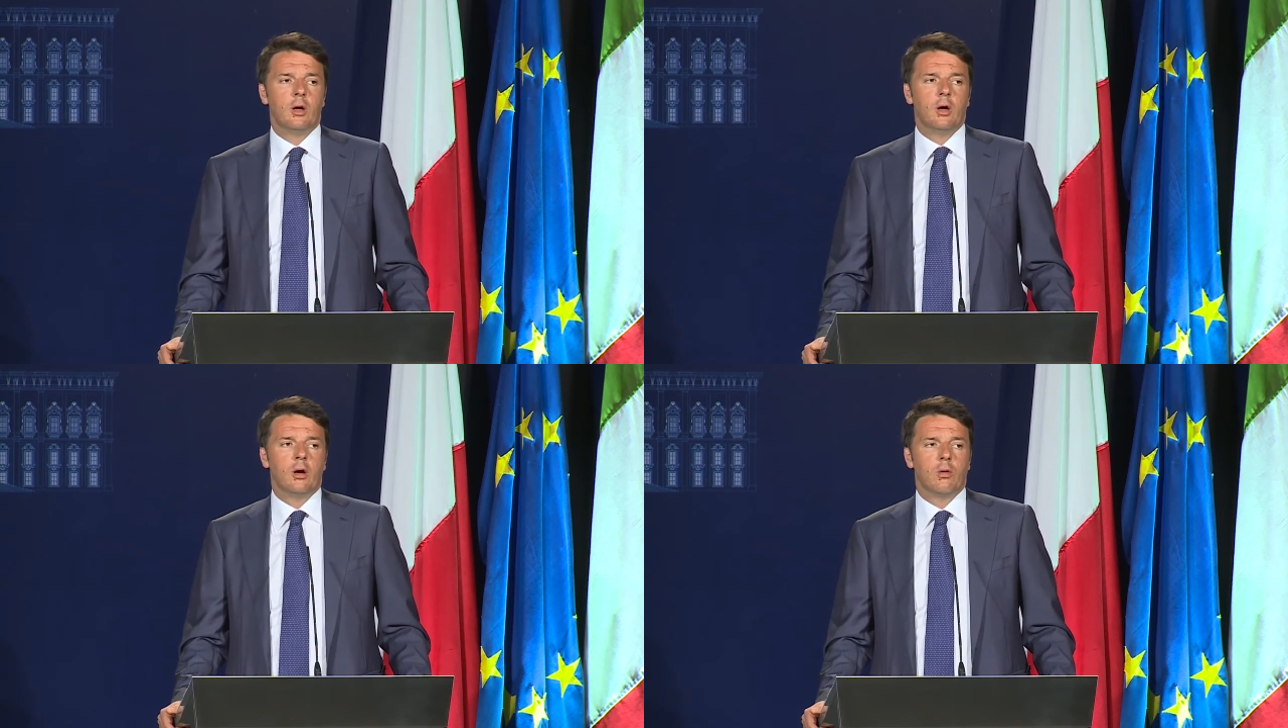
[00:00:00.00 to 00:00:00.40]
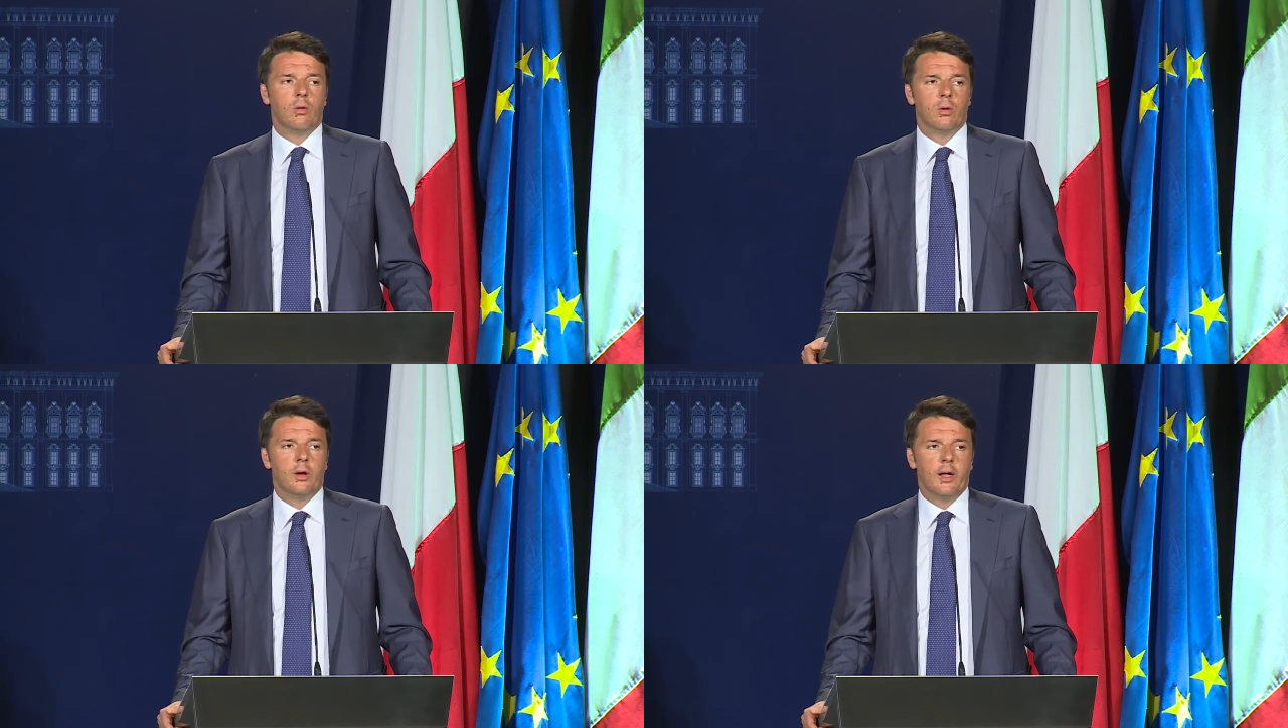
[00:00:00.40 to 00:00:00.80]

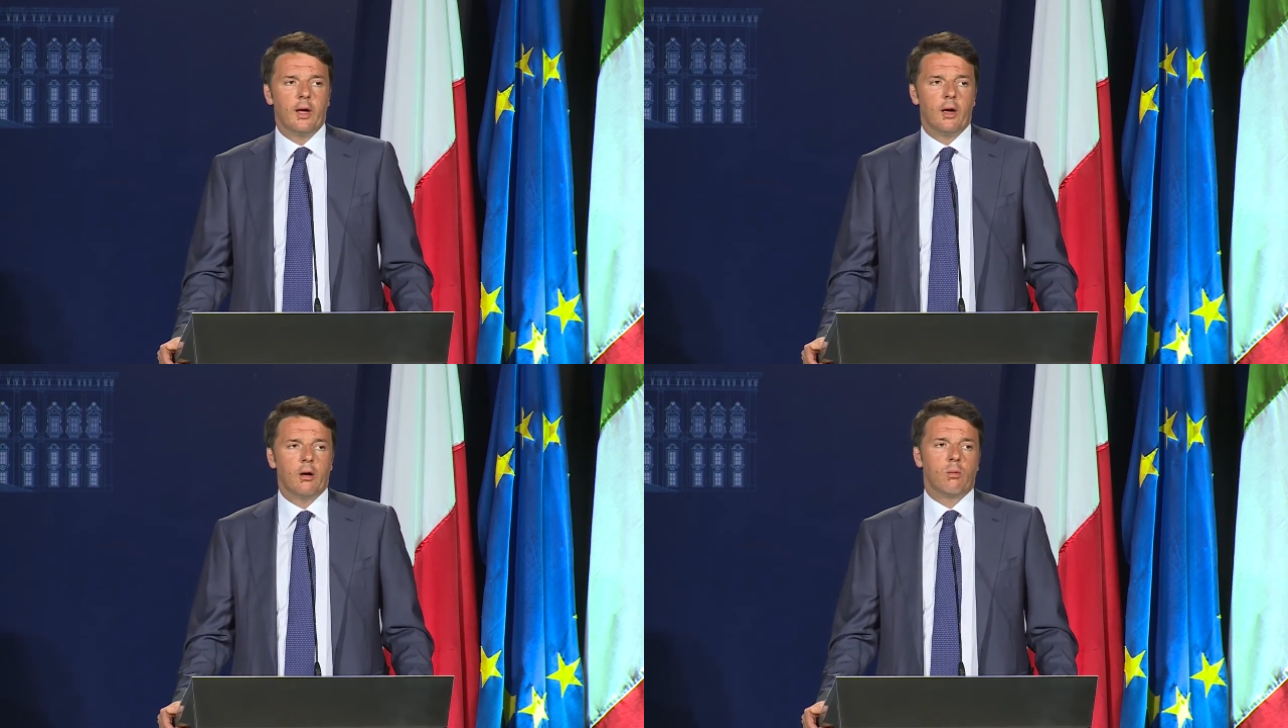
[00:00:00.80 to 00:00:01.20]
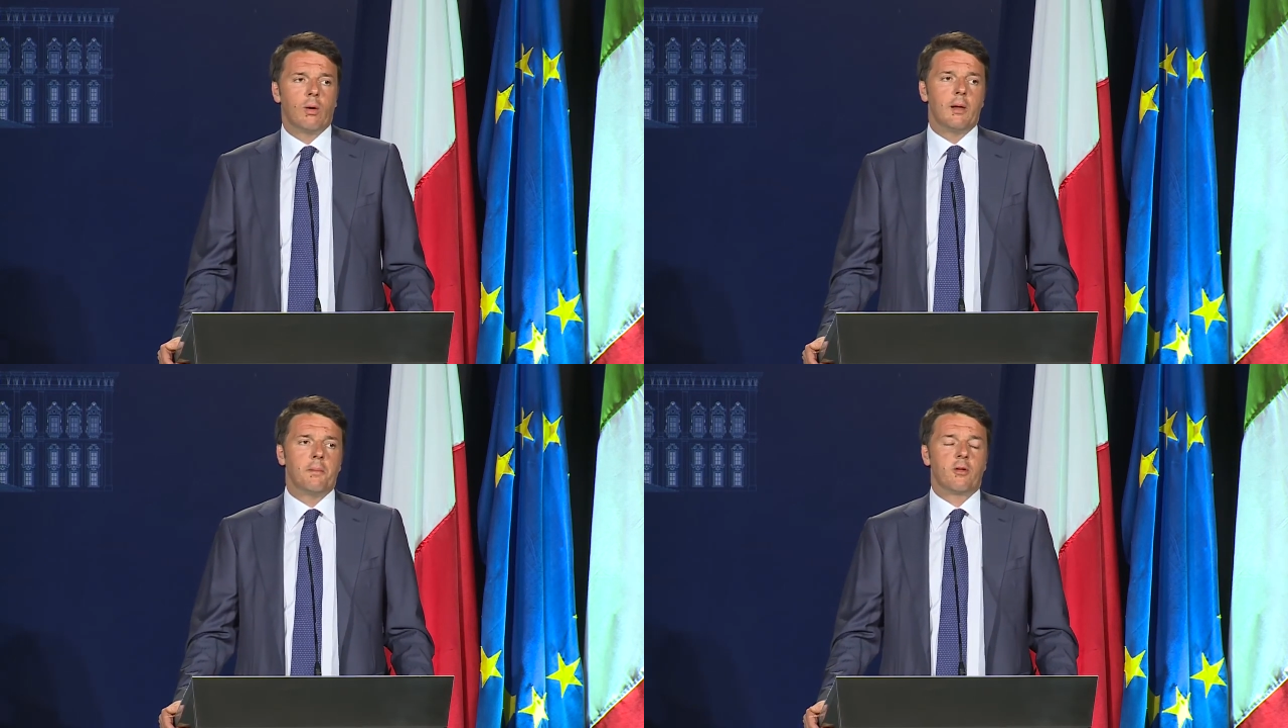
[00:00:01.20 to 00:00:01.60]
con eh,
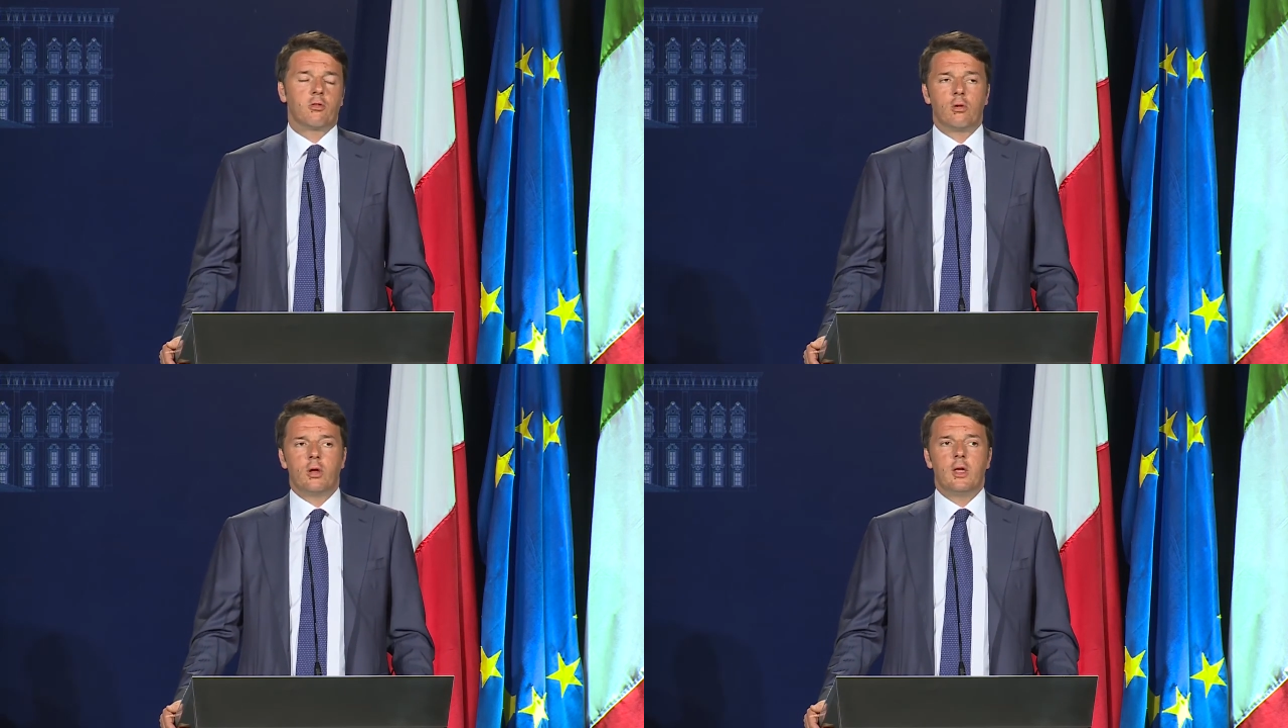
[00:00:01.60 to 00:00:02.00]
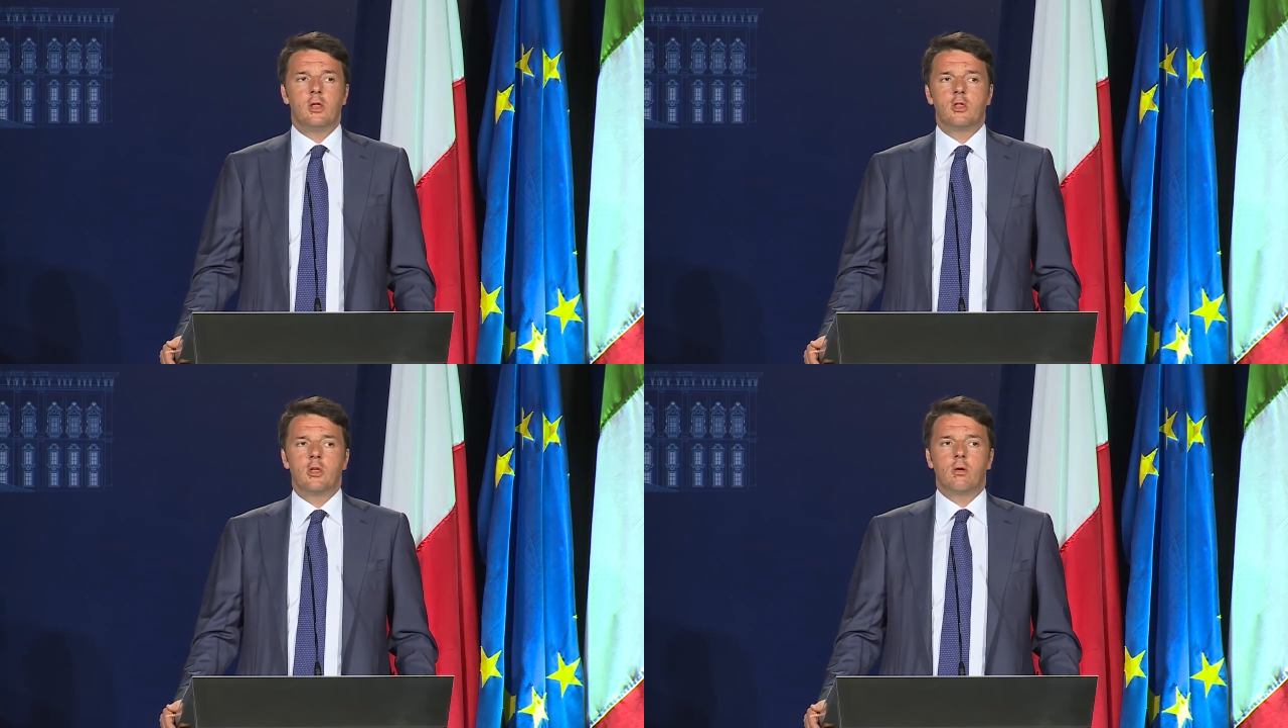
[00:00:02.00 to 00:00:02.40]
quelle persone
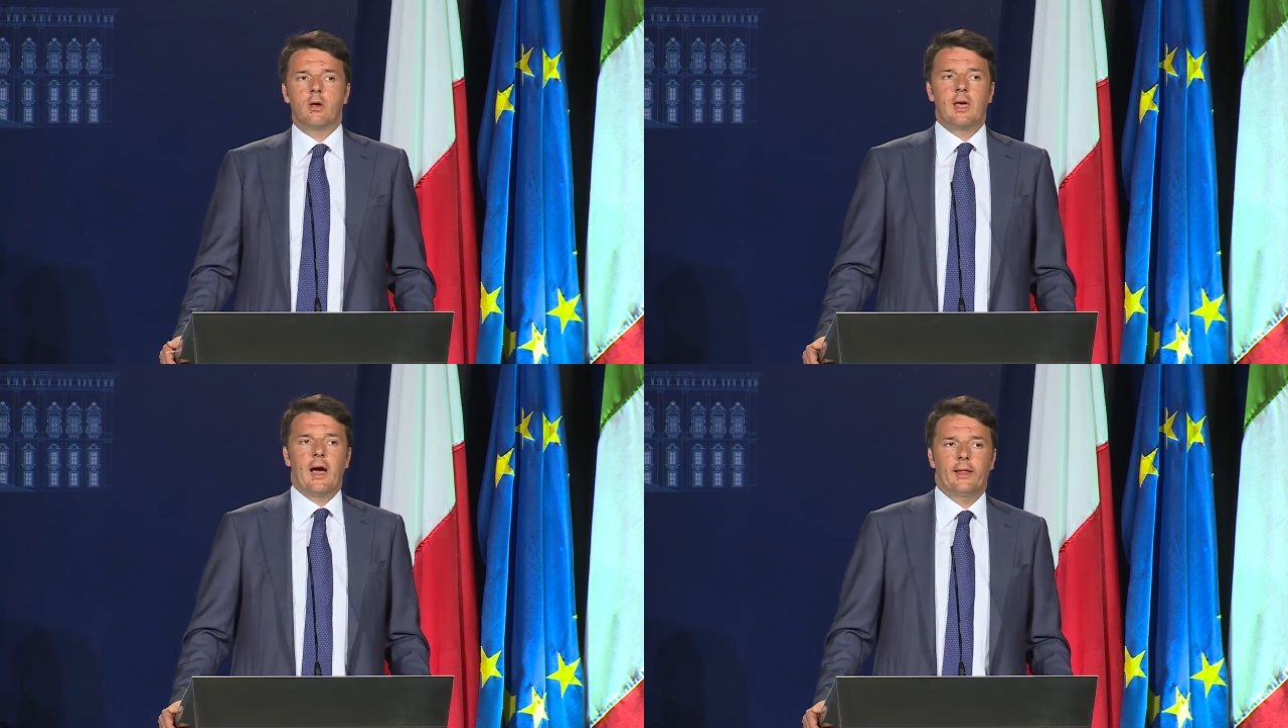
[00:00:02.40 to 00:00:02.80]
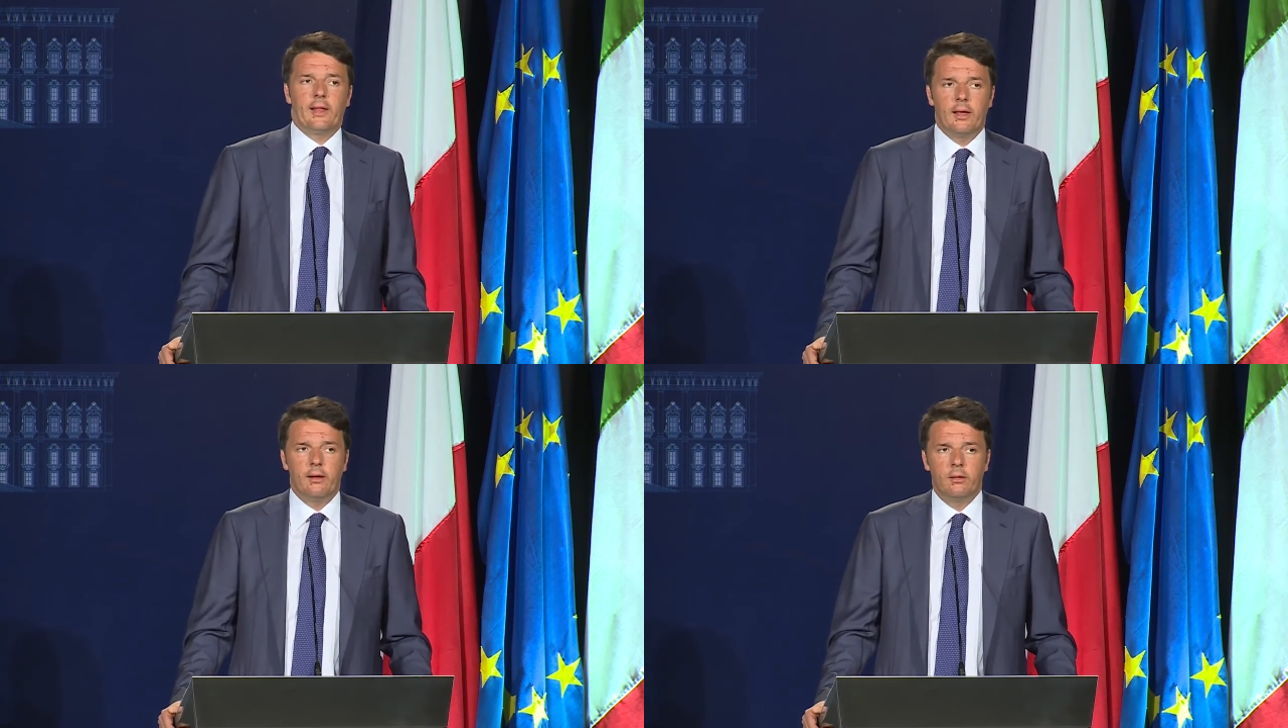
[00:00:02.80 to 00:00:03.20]
inginocchiate